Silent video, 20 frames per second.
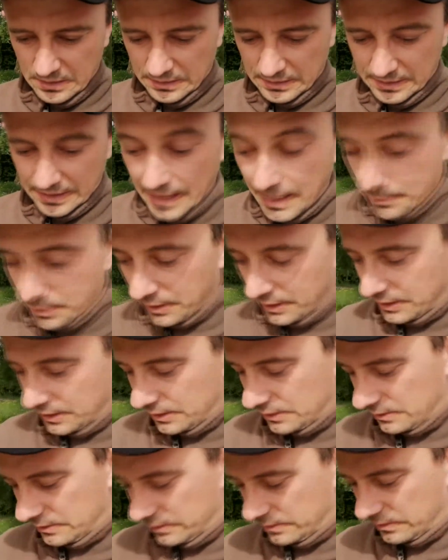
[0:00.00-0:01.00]

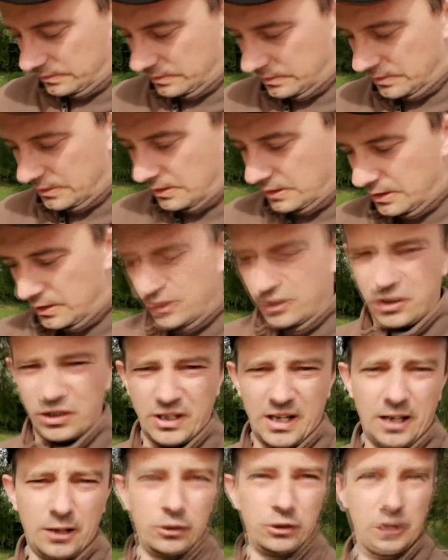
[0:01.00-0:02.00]
srebrny, czy
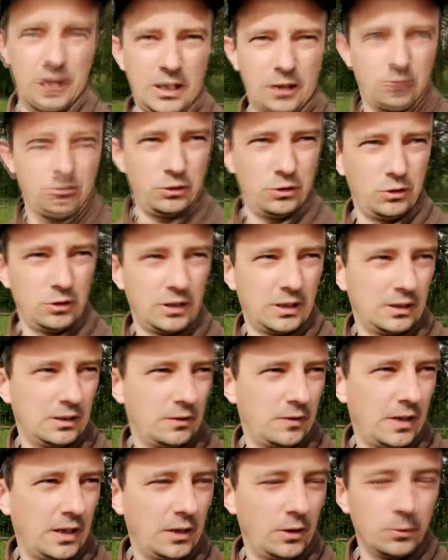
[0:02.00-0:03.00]
jakoś takoś go
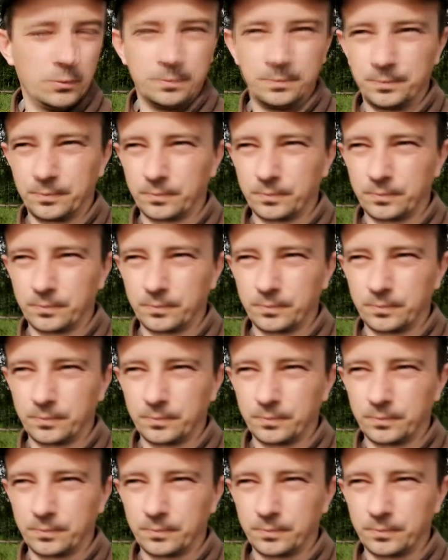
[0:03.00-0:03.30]
nazywają.